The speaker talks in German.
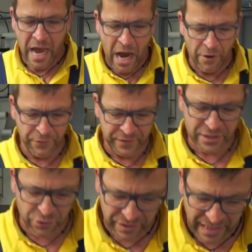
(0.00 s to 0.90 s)
Auf jeden Fall
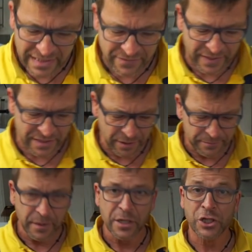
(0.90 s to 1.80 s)
dieses Kondenswasser
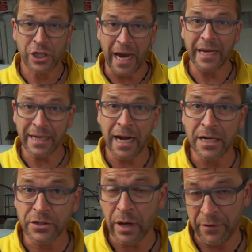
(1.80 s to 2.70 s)
scheint
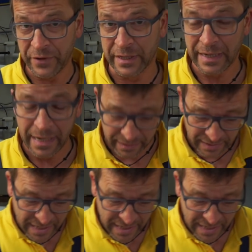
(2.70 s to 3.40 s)
also, haben wir gedacht,